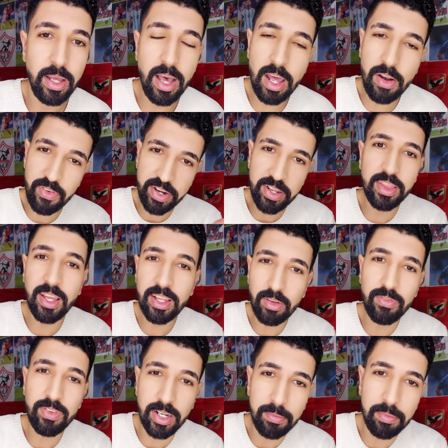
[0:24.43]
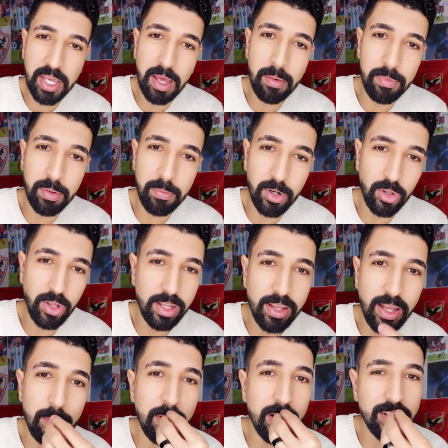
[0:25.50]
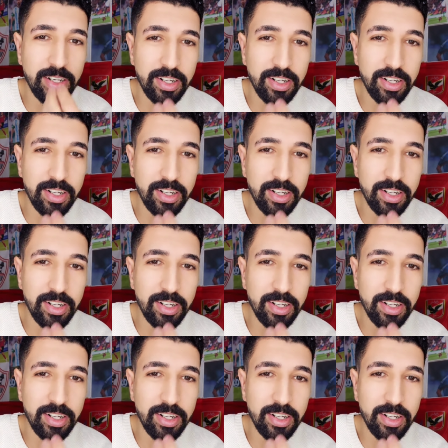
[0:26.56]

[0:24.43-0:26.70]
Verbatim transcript: عارف ان انت هتفضل مكمل برضه هتضيع باقه